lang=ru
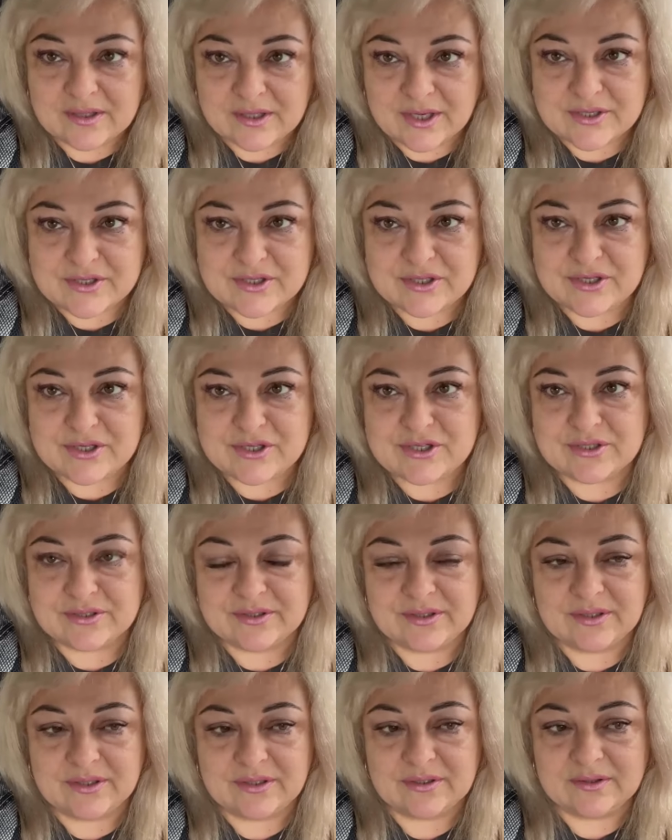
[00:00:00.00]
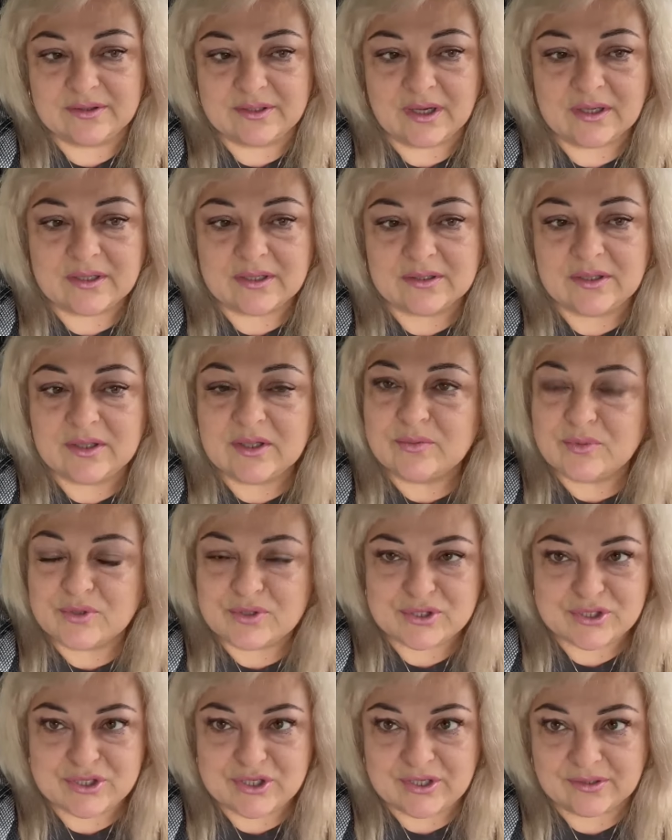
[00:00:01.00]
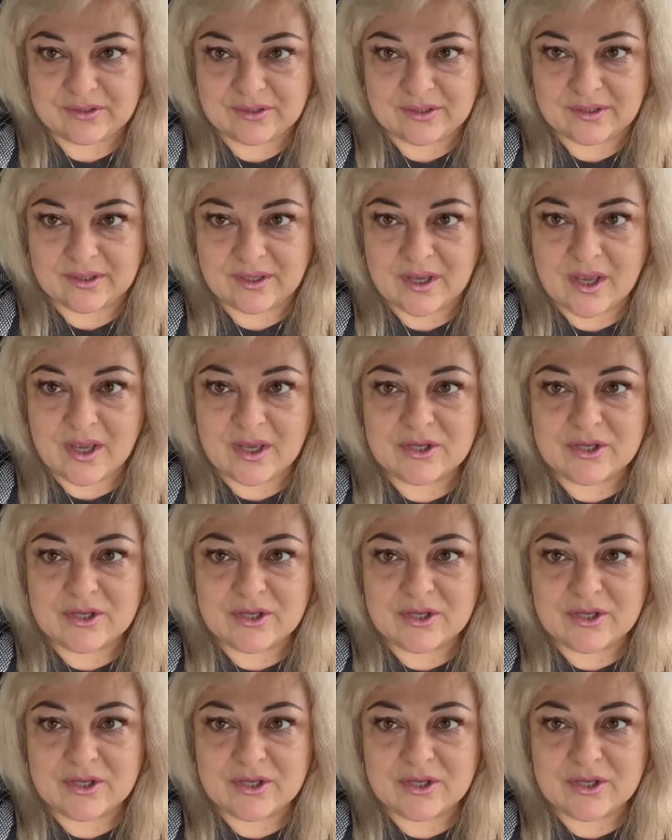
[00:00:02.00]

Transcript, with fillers: для женщины, так и для мужчины,